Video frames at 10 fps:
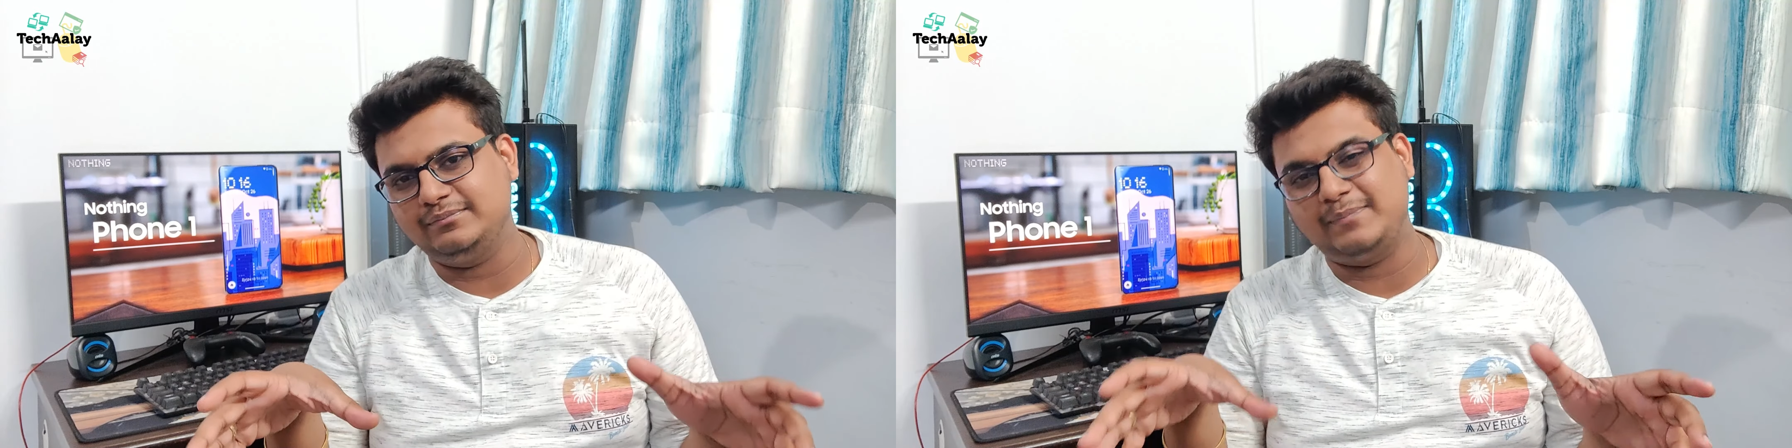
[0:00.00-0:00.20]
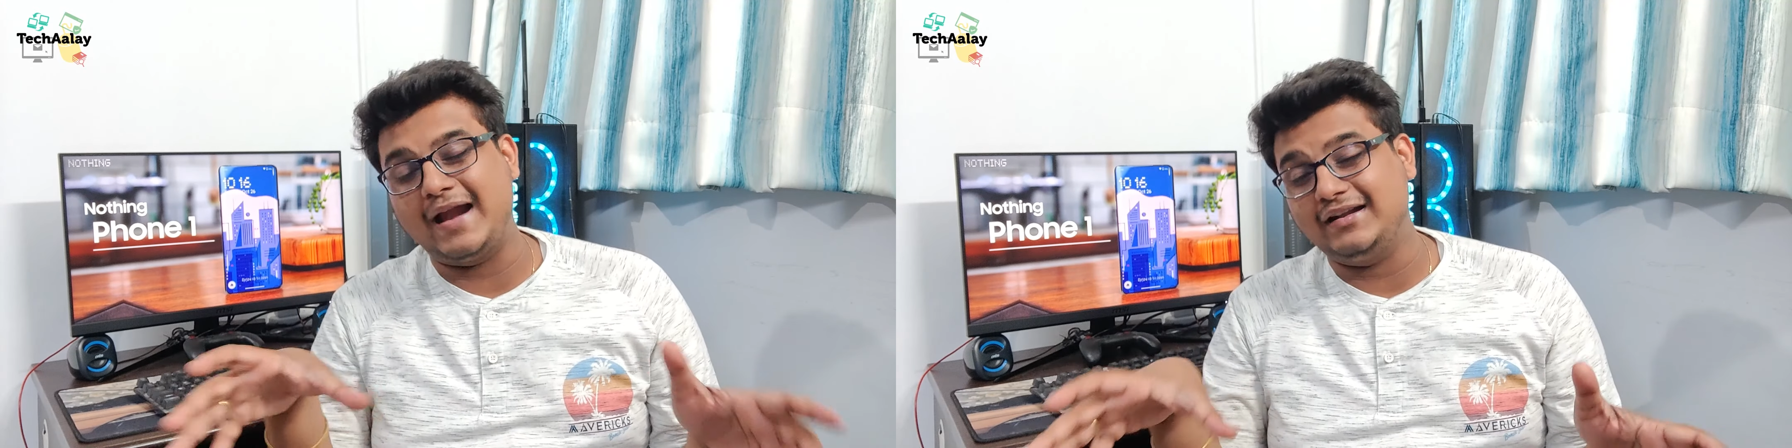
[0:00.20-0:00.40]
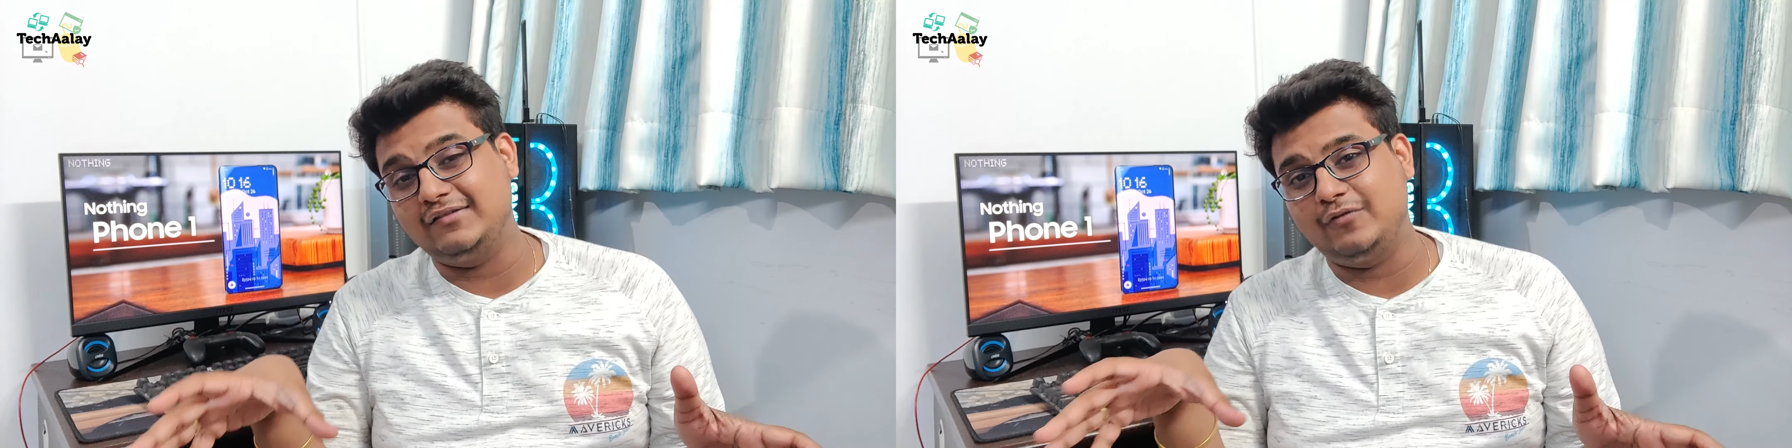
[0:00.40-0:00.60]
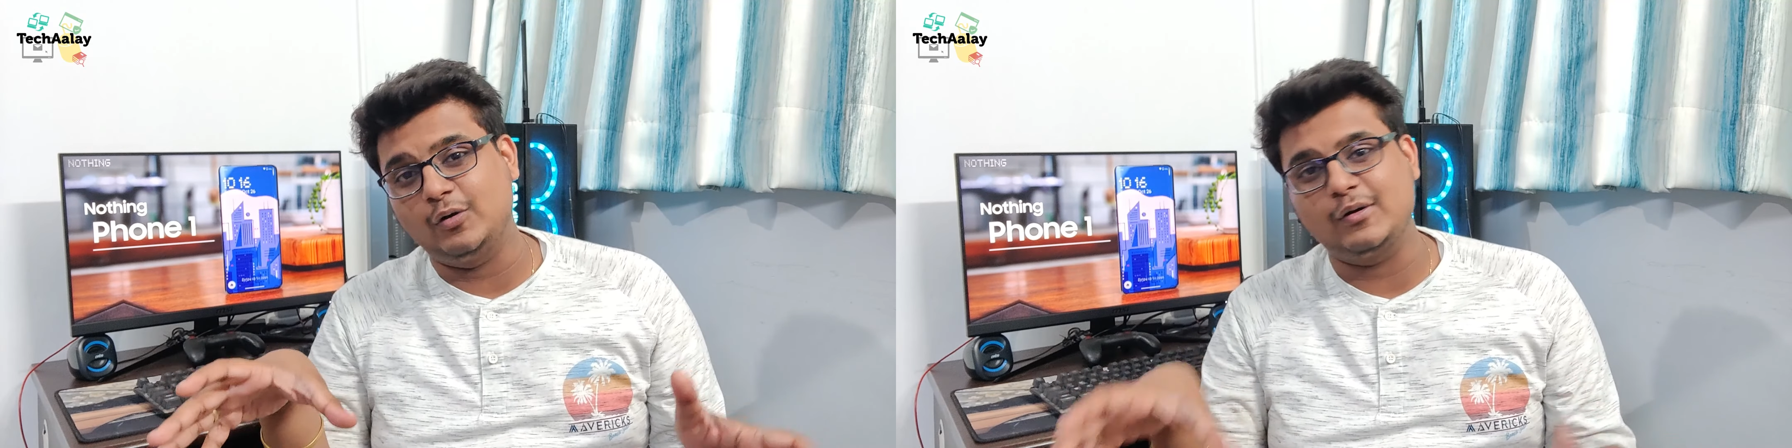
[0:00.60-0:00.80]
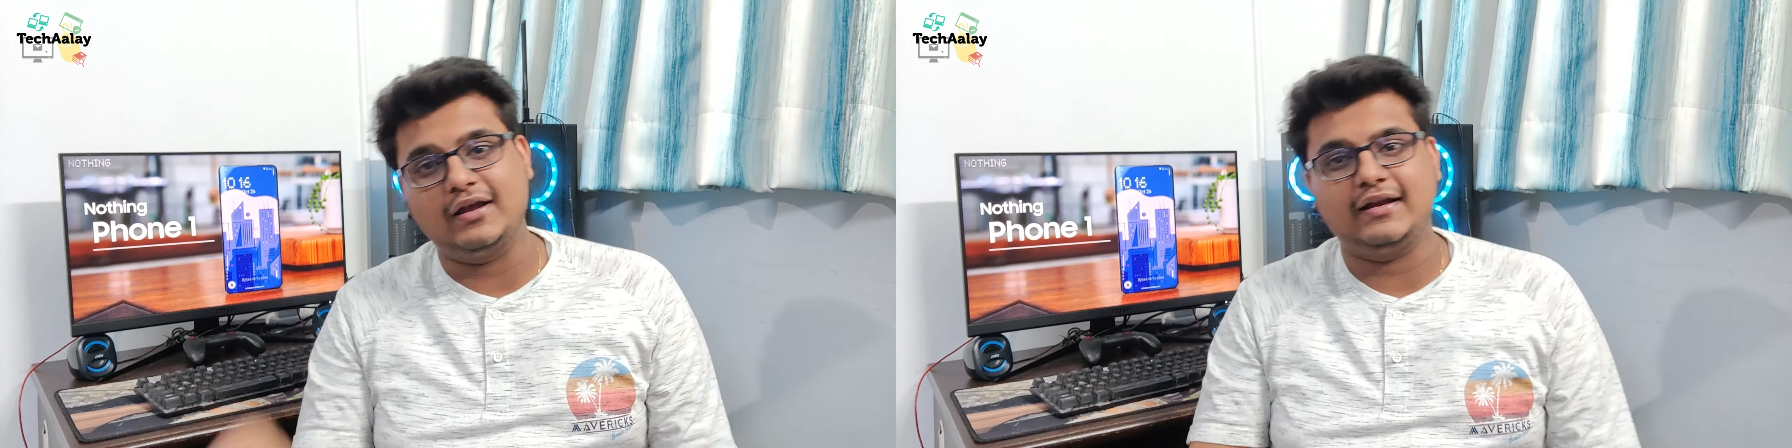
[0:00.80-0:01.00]
पैटर्न
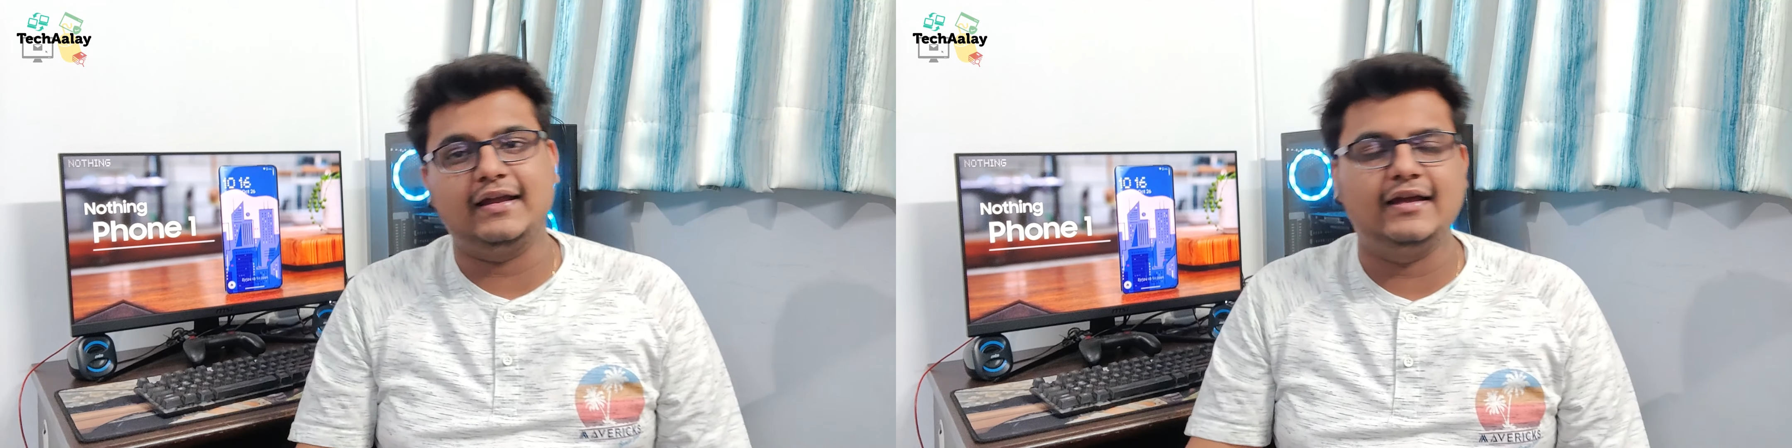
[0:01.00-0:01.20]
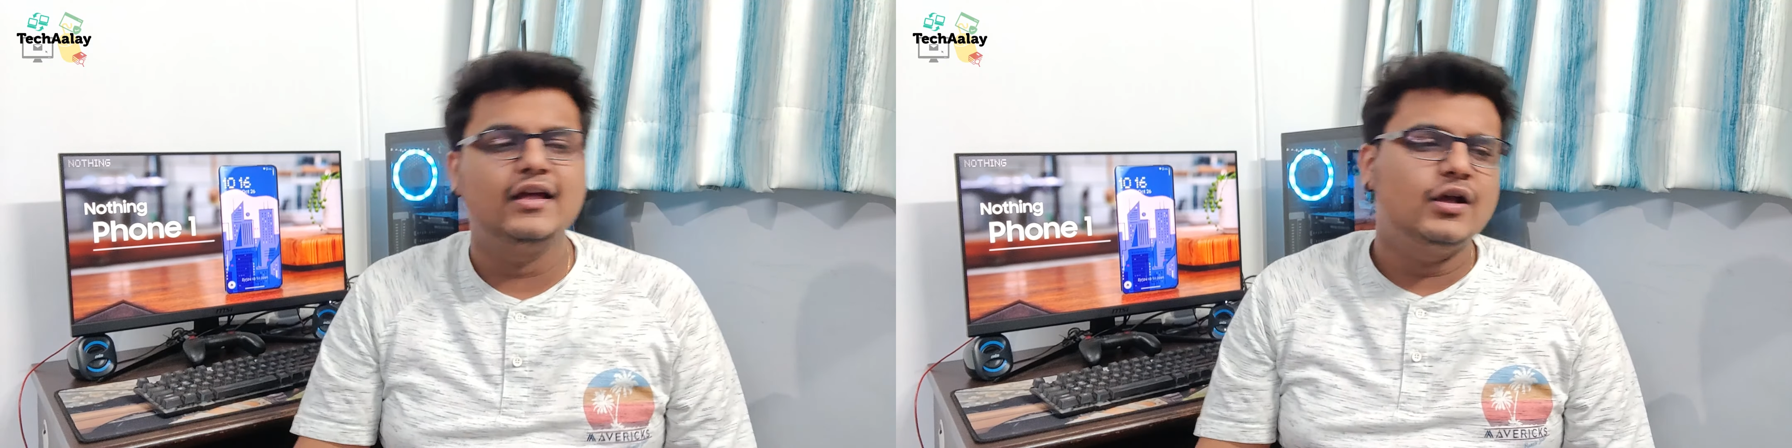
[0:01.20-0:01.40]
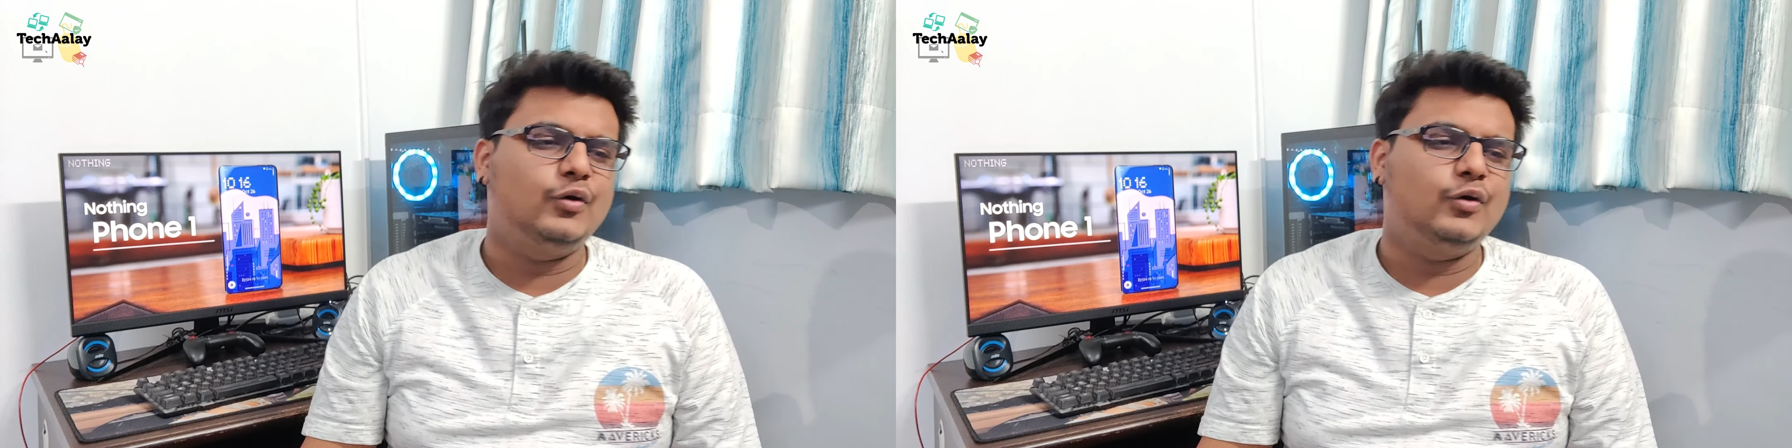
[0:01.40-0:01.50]
फॉलो कर रहे हैं